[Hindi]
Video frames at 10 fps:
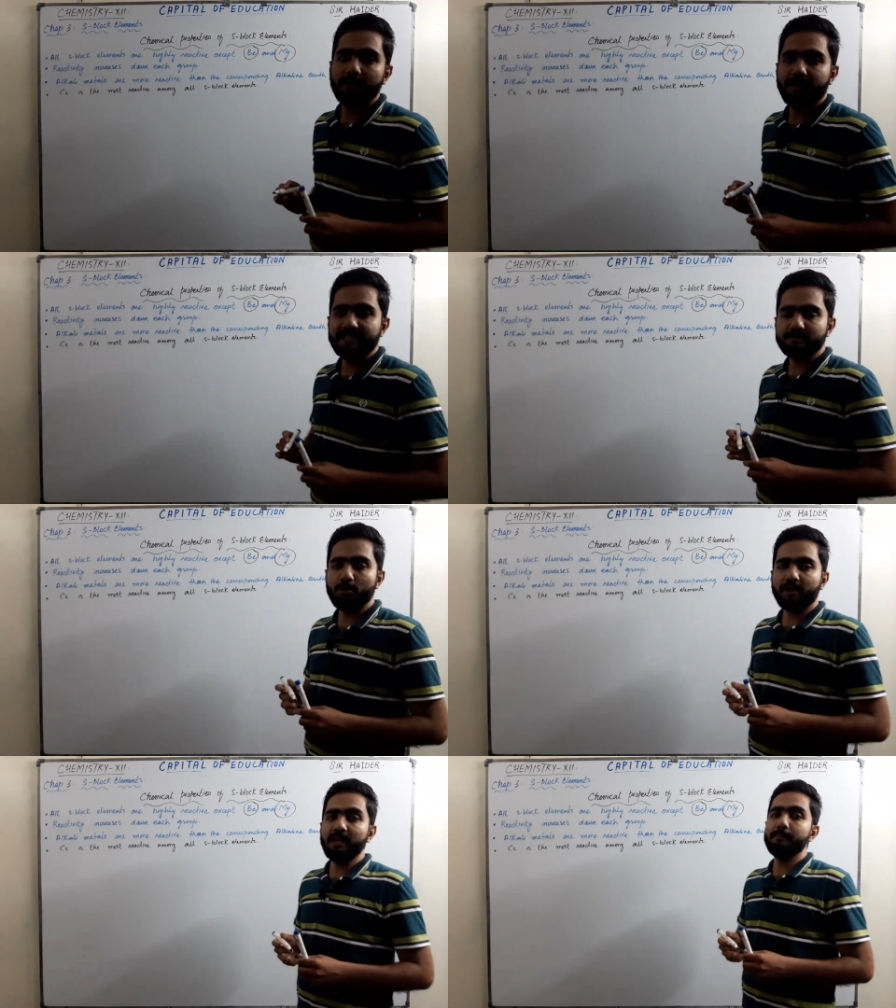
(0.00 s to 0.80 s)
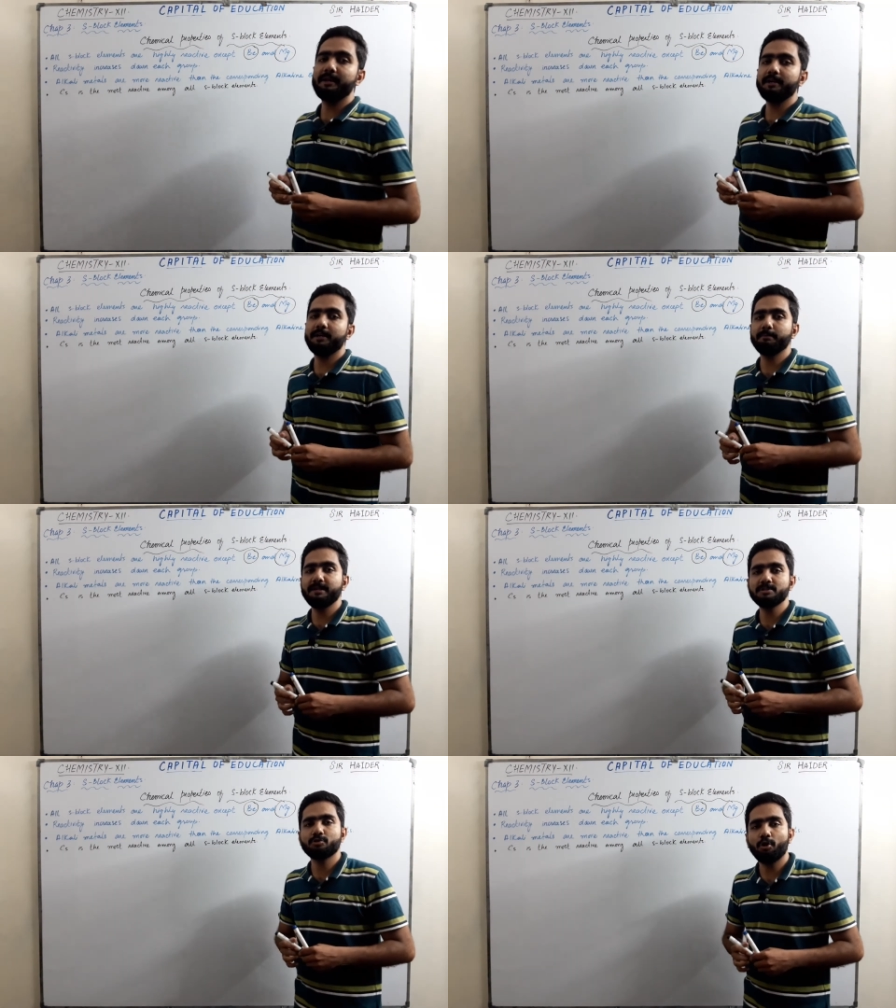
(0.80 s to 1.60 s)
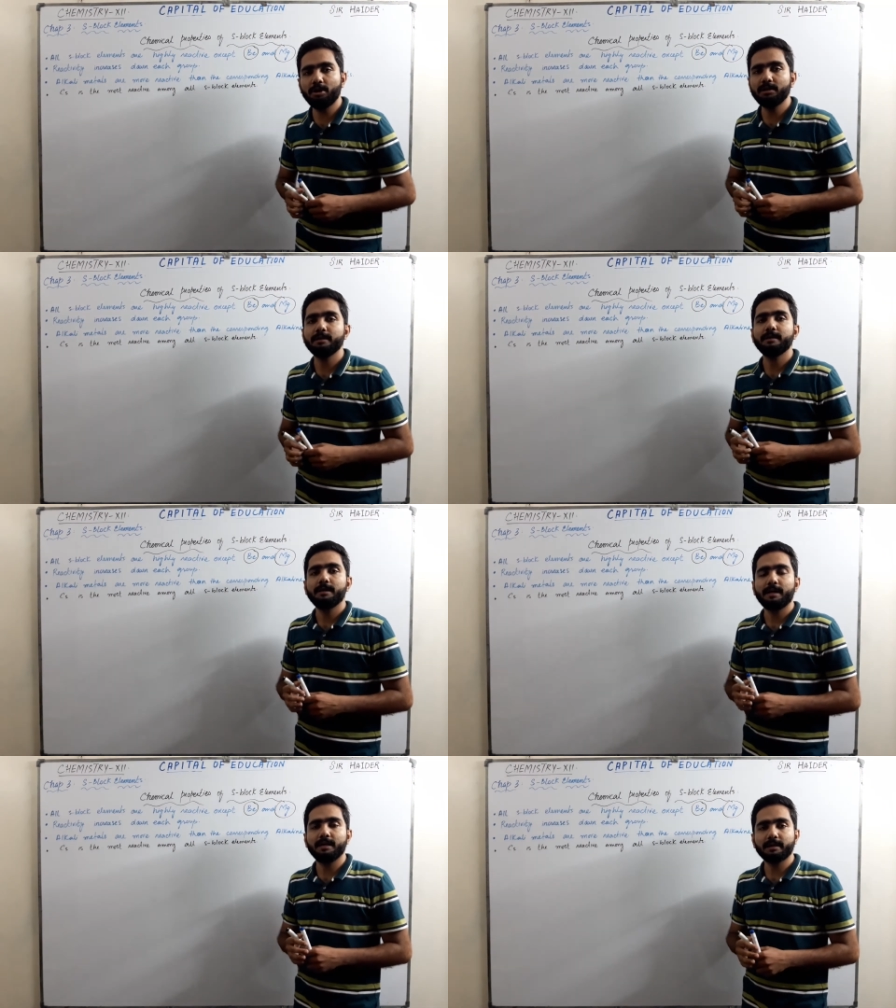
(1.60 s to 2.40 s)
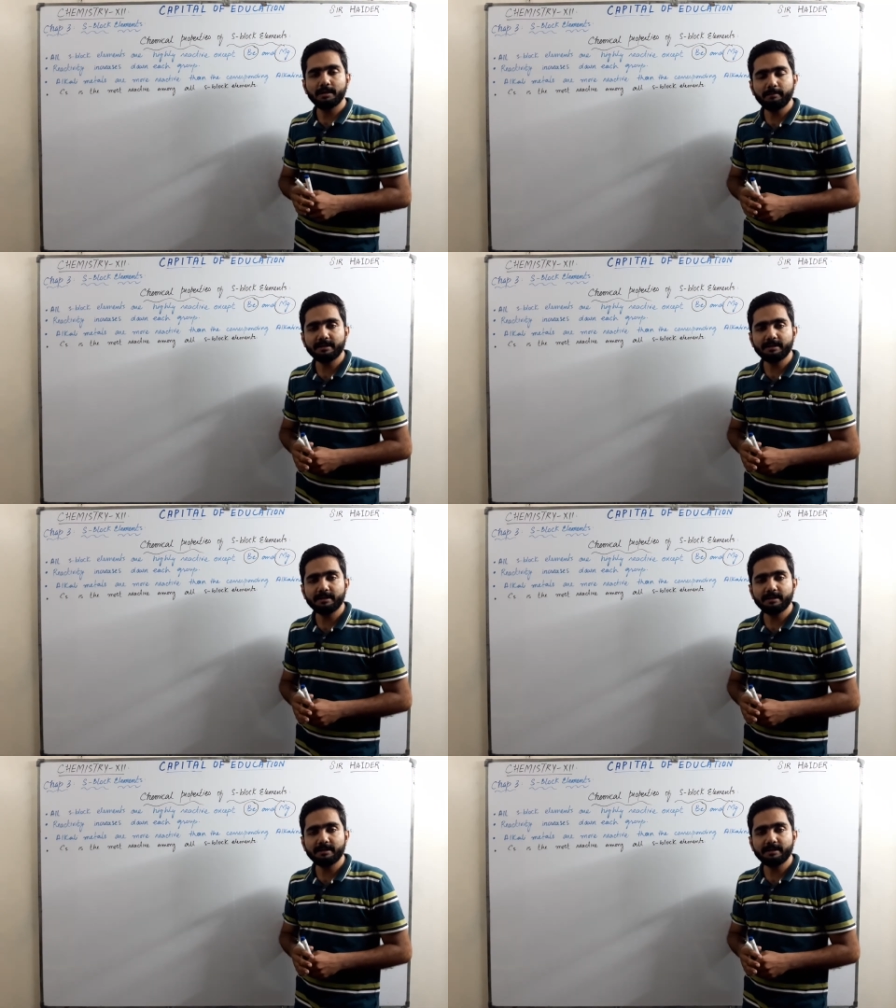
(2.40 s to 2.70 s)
एस ब्लॉक एलिमेंट इट मीन्स ऑल अल्कली